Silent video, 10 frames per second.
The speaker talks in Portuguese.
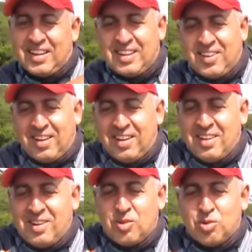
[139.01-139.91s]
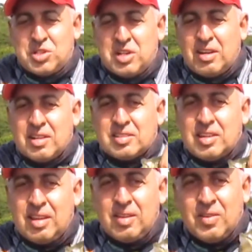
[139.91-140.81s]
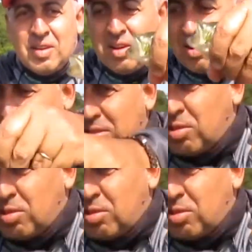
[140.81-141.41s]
aí, ó no jiguezinho. Nosso